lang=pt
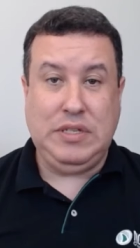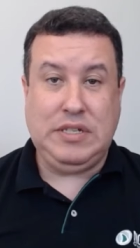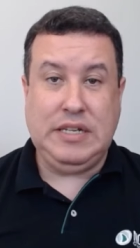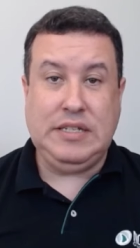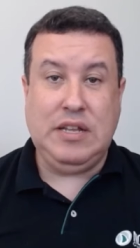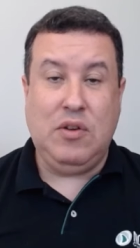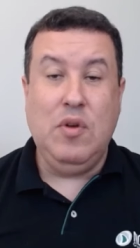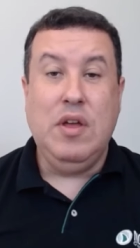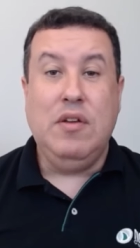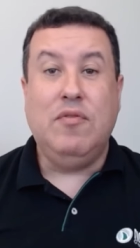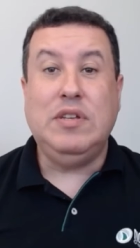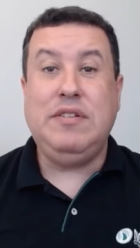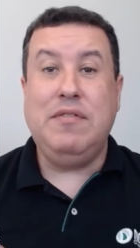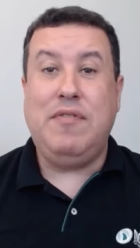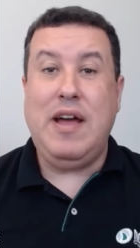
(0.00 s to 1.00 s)
inscrição,
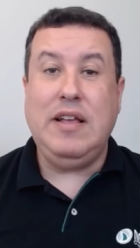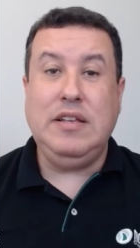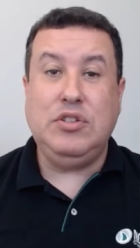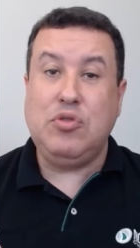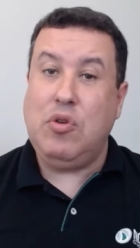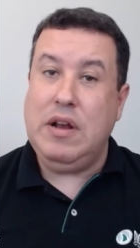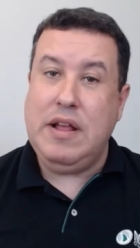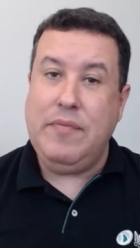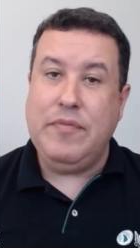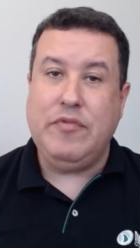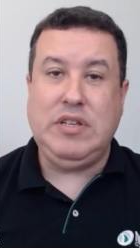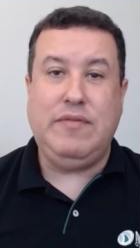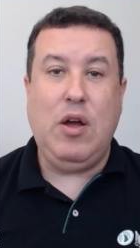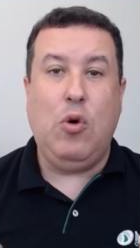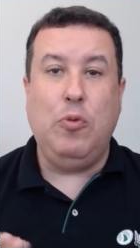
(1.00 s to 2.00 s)
você vai escolher,
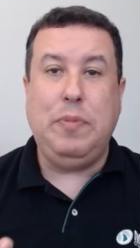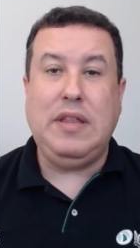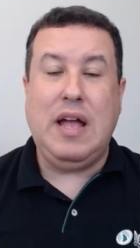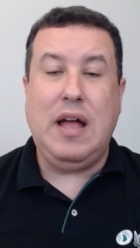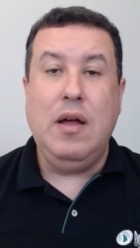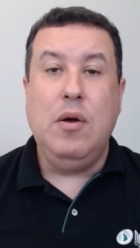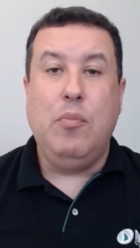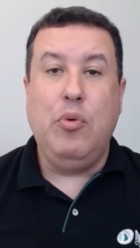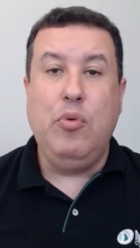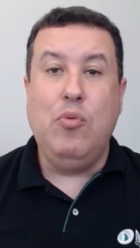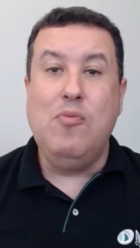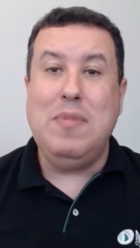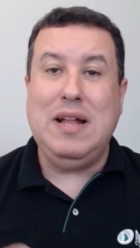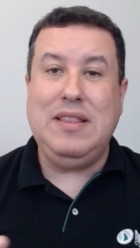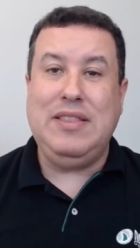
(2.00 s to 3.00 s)
você vai optar por
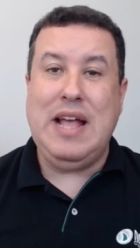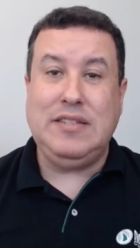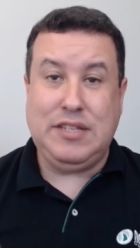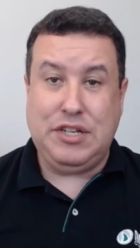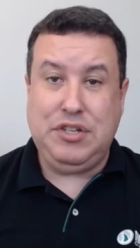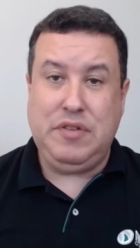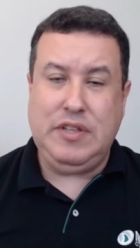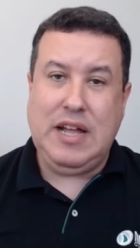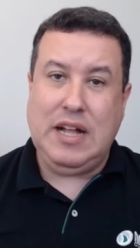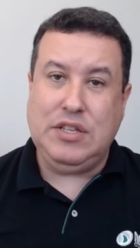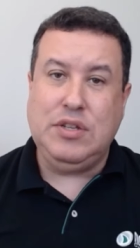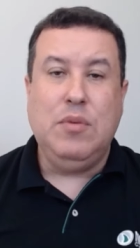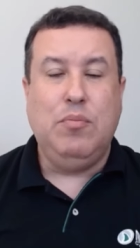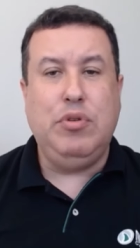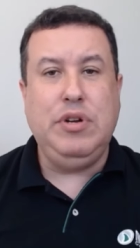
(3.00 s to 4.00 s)
uma dessas
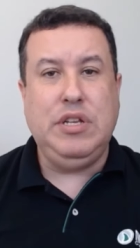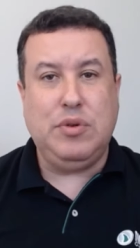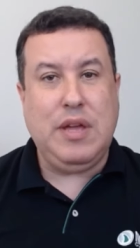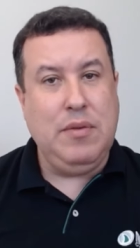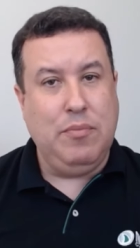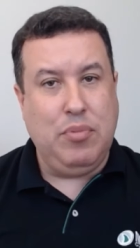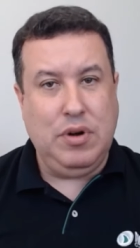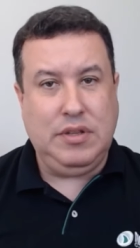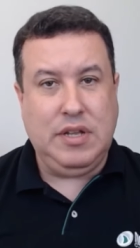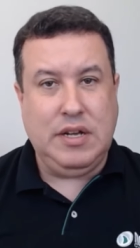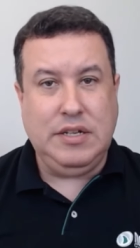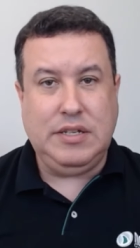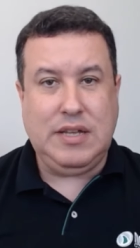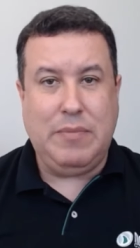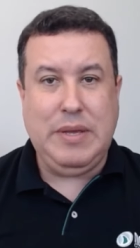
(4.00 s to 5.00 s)
atividades. Por isso que é
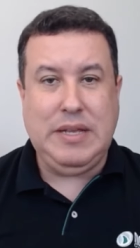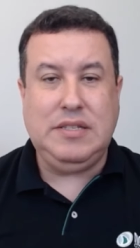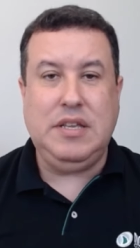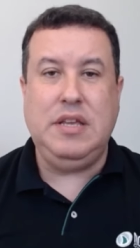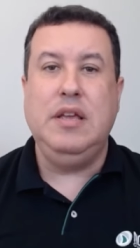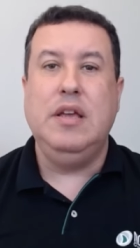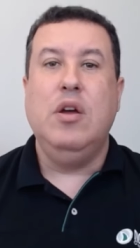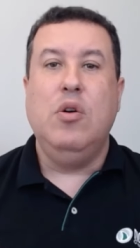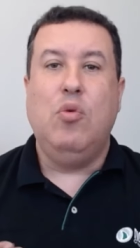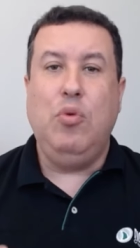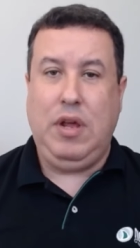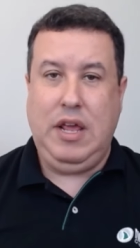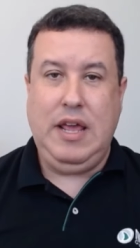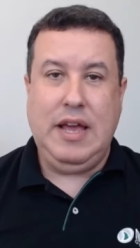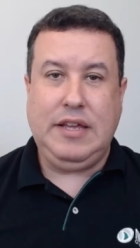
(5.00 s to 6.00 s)
importante saber sim o
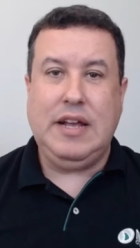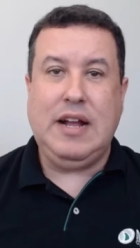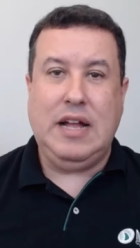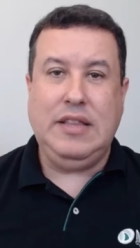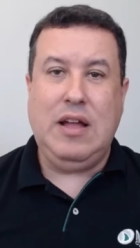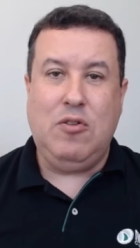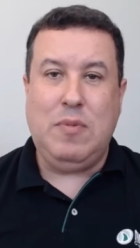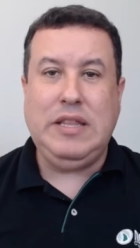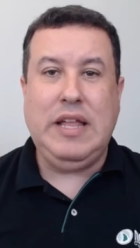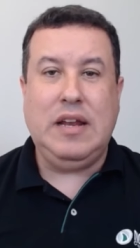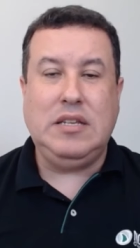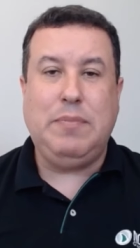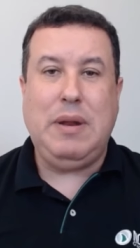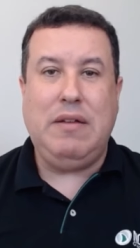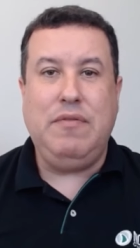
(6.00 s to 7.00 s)
que é que cada uma
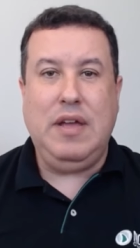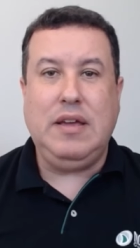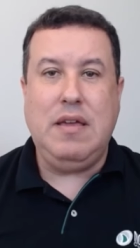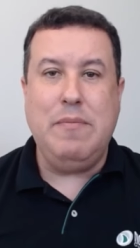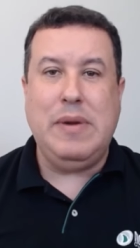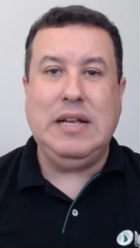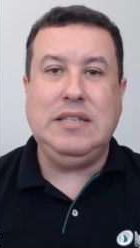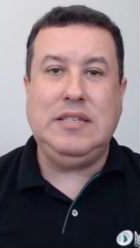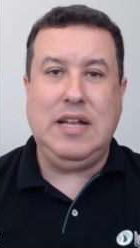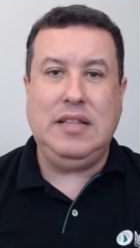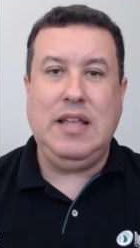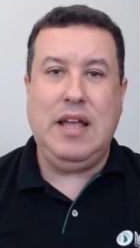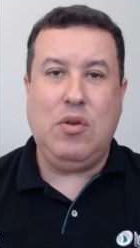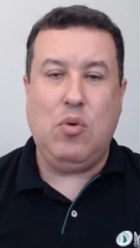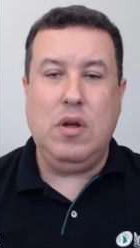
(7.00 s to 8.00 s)
delas para ver a que mais se
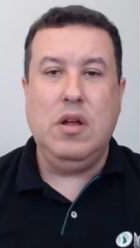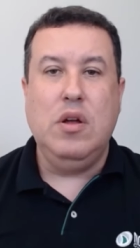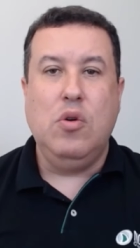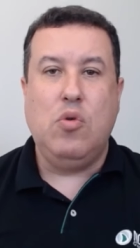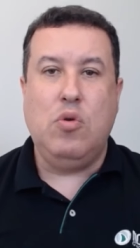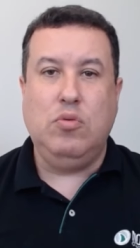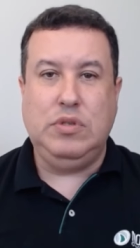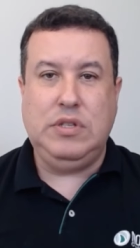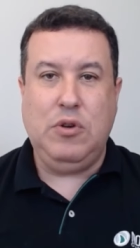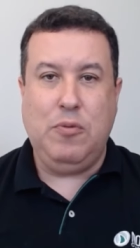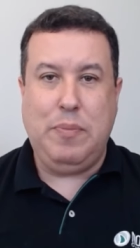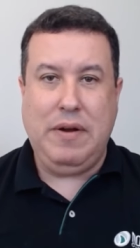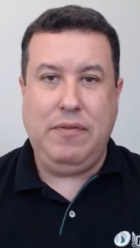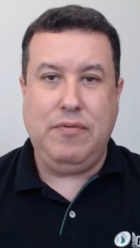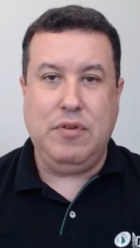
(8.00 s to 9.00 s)
adequa com o seu
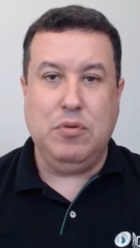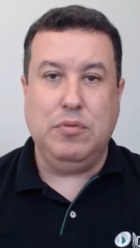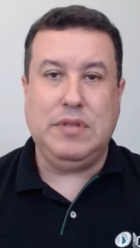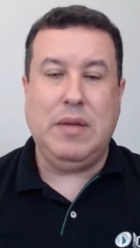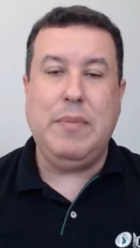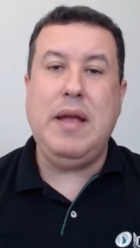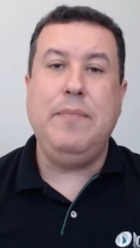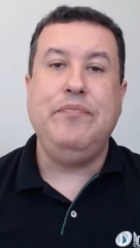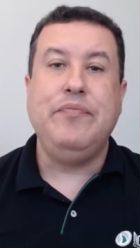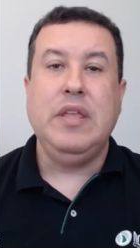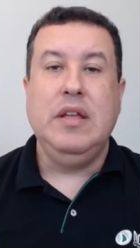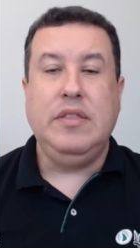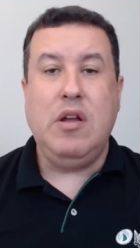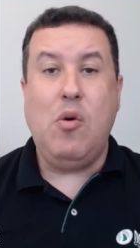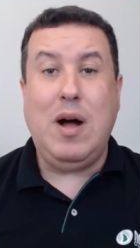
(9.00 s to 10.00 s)
perfil, tá bem?
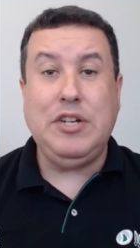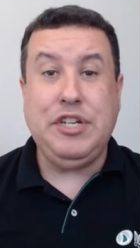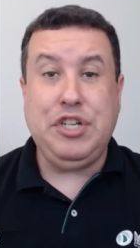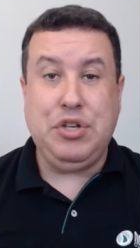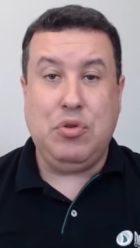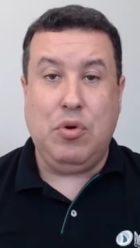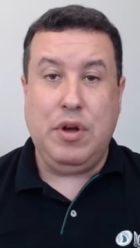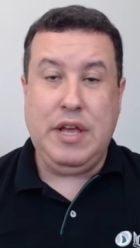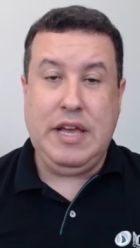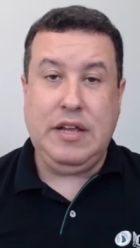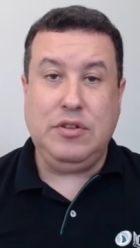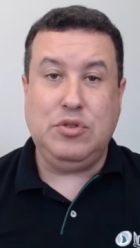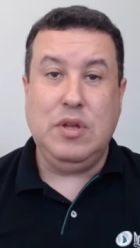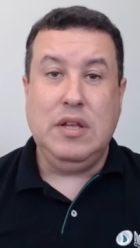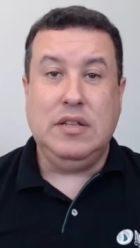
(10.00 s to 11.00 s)
Então, um agente de
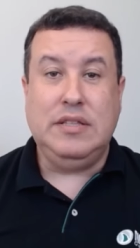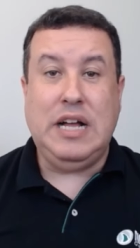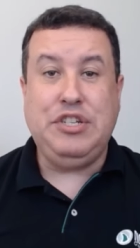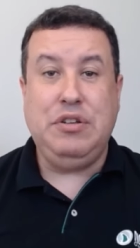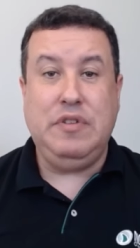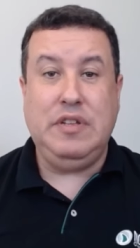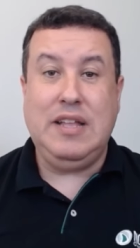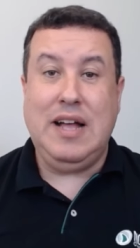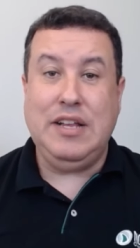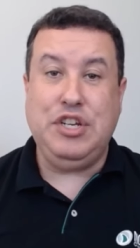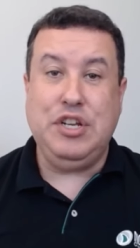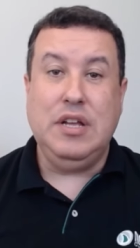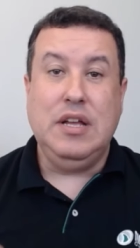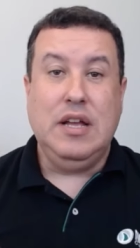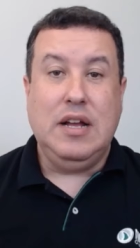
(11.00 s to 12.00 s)
correios da
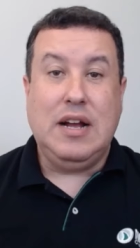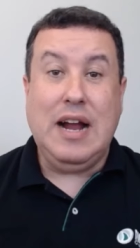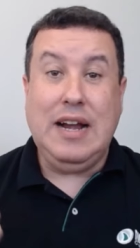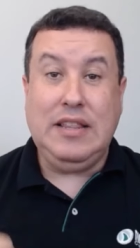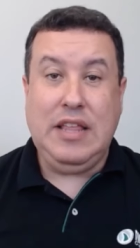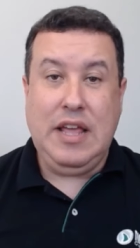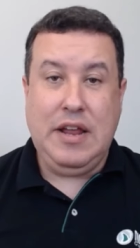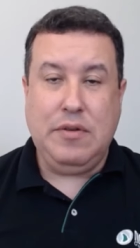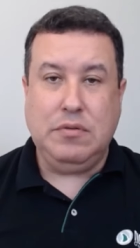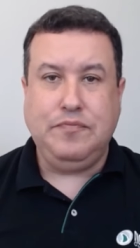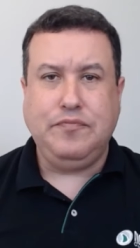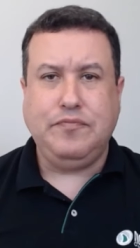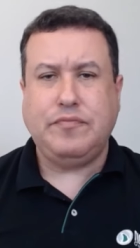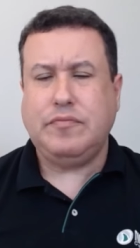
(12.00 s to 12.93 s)
atividade carteiro,